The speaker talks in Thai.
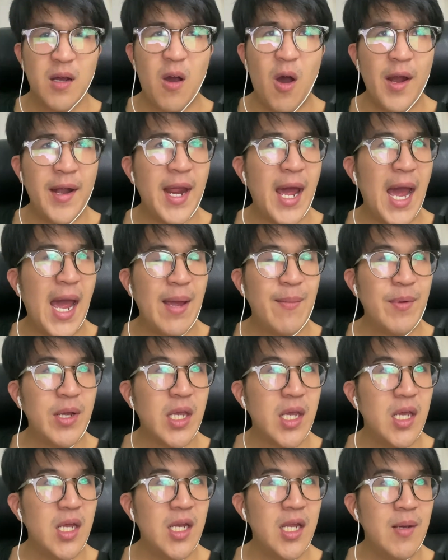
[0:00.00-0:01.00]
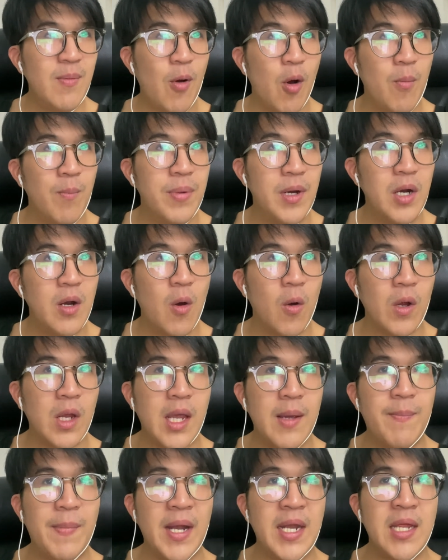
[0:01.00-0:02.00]
ก่อนถ่ายเมื่อกี้นี้ผมเพิ่งลงค
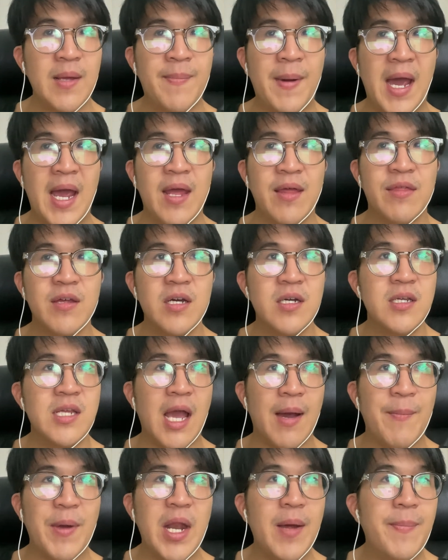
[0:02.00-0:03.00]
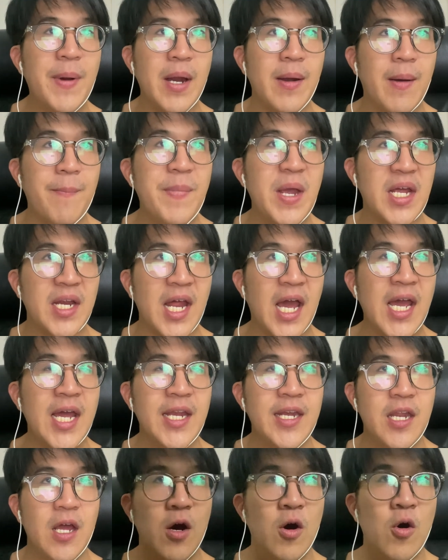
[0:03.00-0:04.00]
ลิปอันนี้ไปซึ่งยังไม่ได้เปิดพับบิกนะ
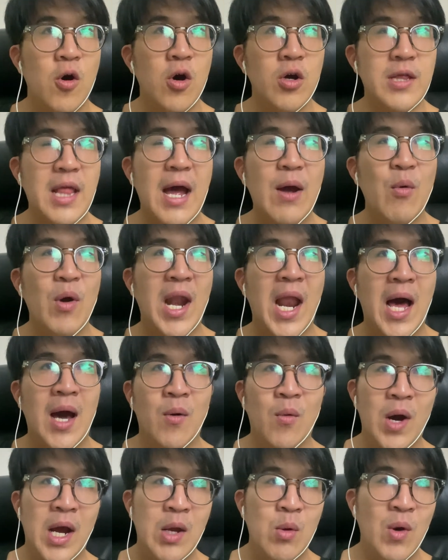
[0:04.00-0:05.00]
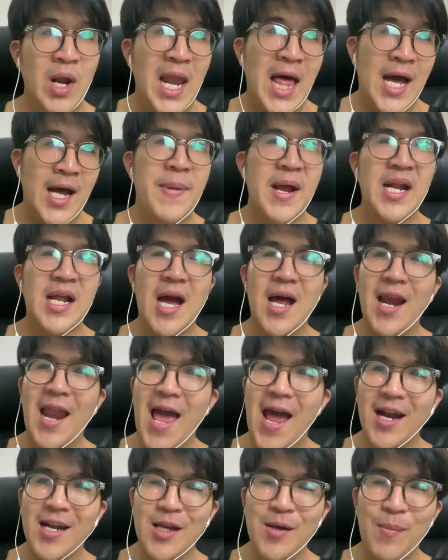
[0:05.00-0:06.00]
เดี๋ยวตั้งเวลาไว้วันหลังเป็นครั้ง
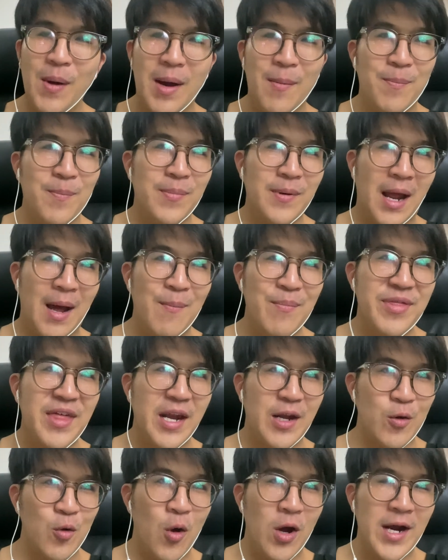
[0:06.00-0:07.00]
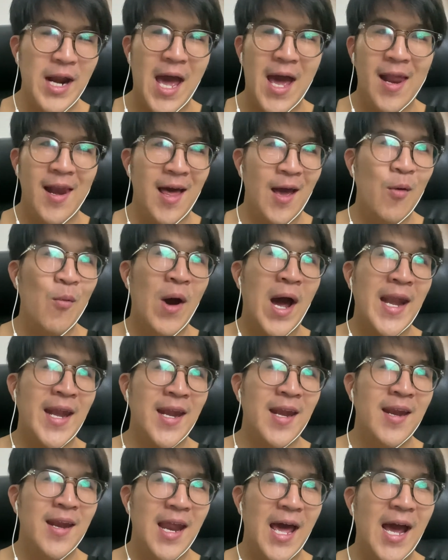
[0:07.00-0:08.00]
แรกที่แบบทำเสร็จล่วงหน้าหลายวัน
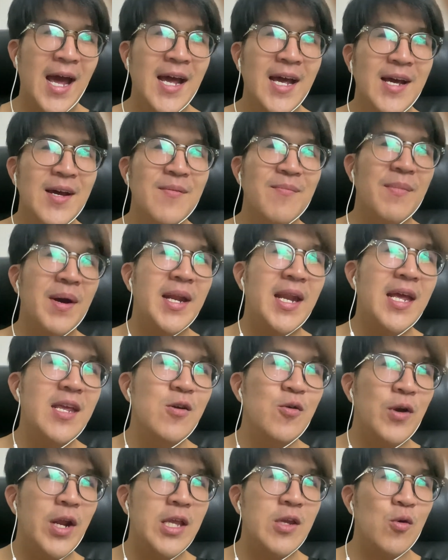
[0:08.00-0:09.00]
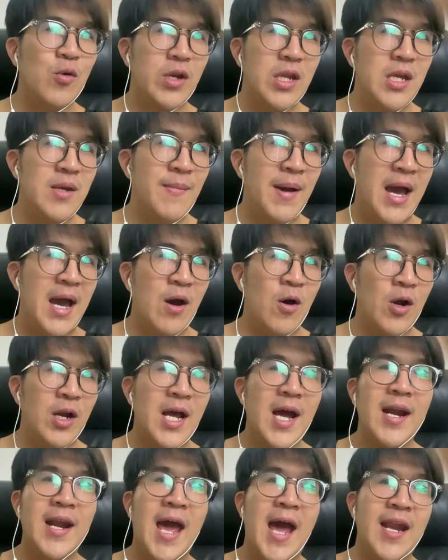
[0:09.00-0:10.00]
นะไม่ได้อยู่ในจุดนี้มาค่อน
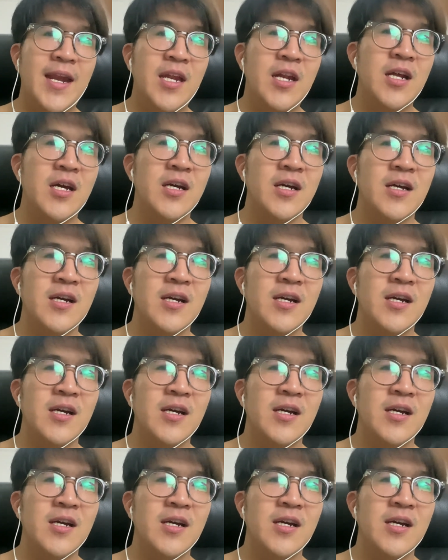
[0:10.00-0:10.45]
ข้างนานนิดหนึ่ง